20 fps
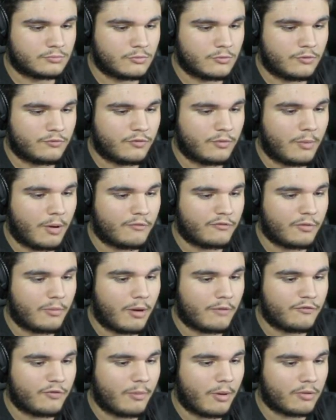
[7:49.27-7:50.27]
Foi, foi mal, foi
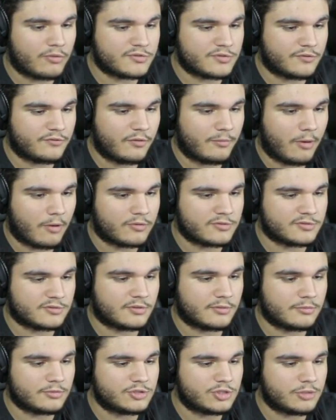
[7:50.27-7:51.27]
mal, foi mal, cuzão. Foi mal, cuzão.
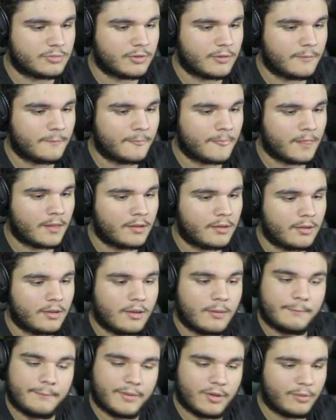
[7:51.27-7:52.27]
Tamo no time.
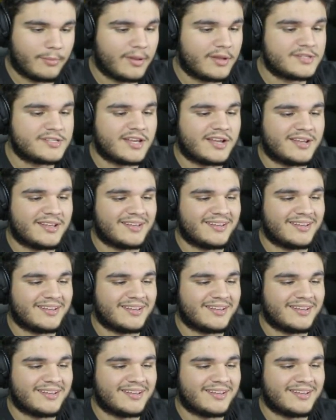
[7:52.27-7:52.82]
Pelo menos...